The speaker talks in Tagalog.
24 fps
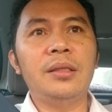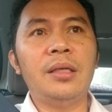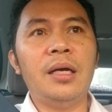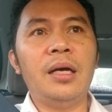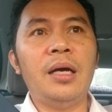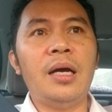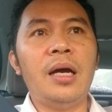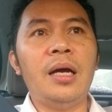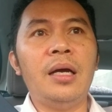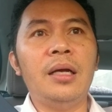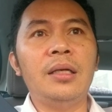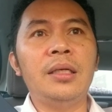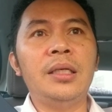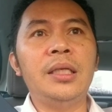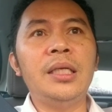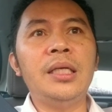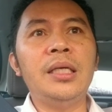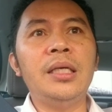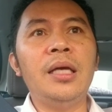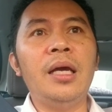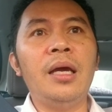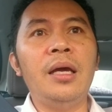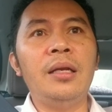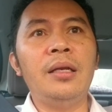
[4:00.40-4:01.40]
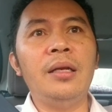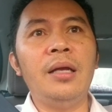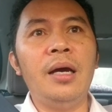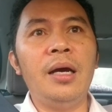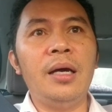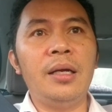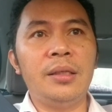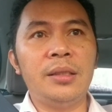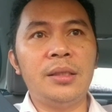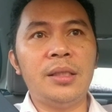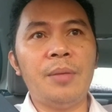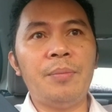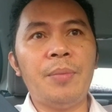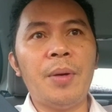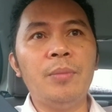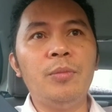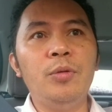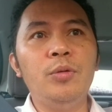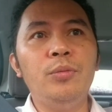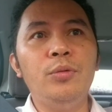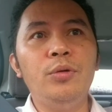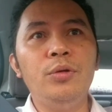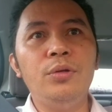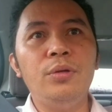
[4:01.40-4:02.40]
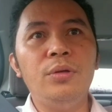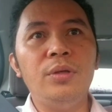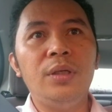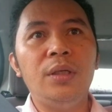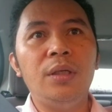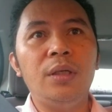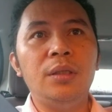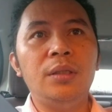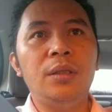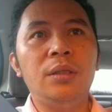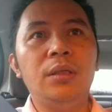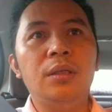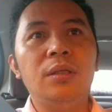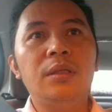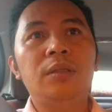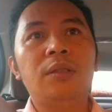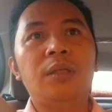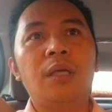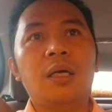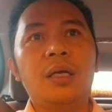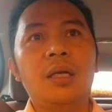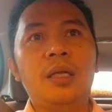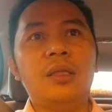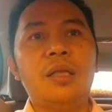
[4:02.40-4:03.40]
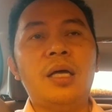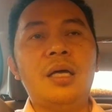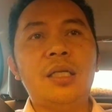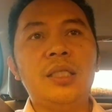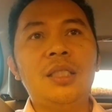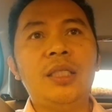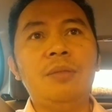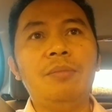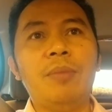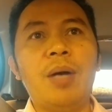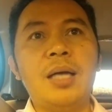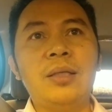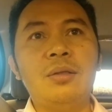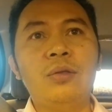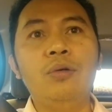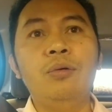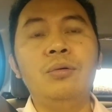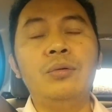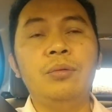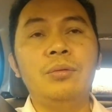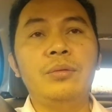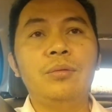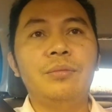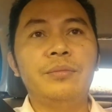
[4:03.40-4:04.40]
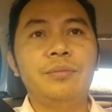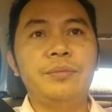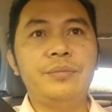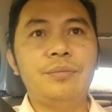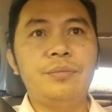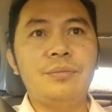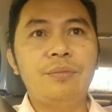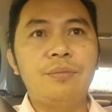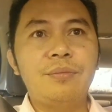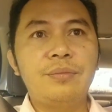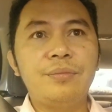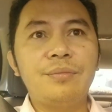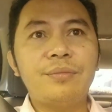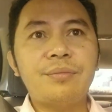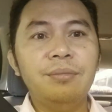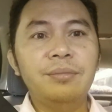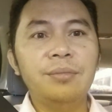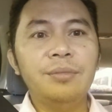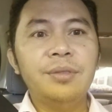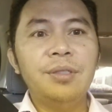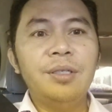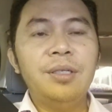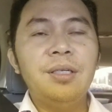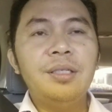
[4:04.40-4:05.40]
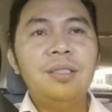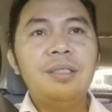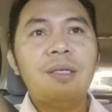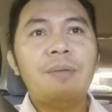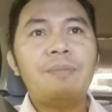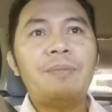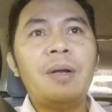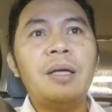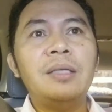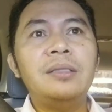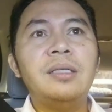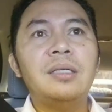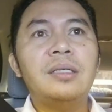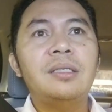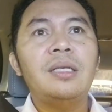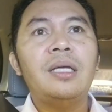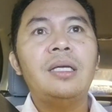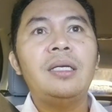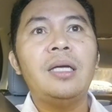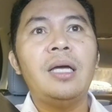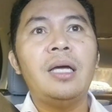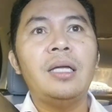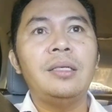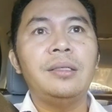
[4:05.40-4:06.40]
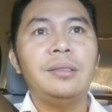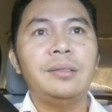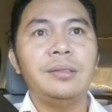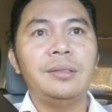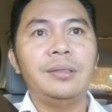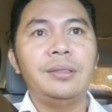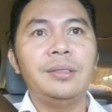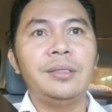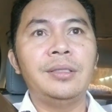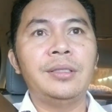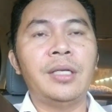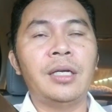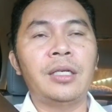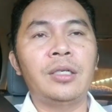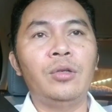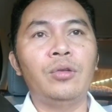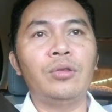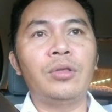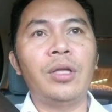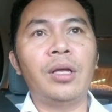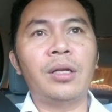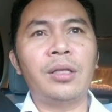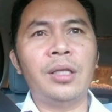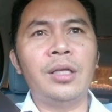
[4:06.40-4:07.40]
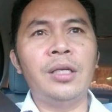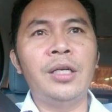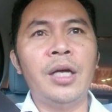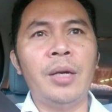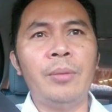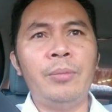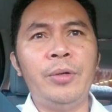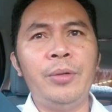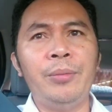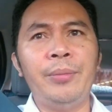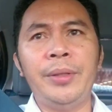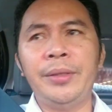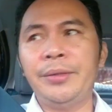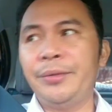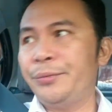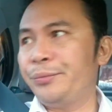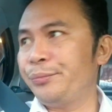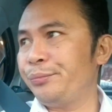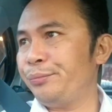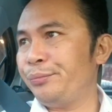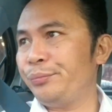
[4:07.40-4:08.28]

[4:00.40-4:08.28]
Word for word: ng DENR sa pamumuno ni Secretary Simato sa project na yan ng Duterte government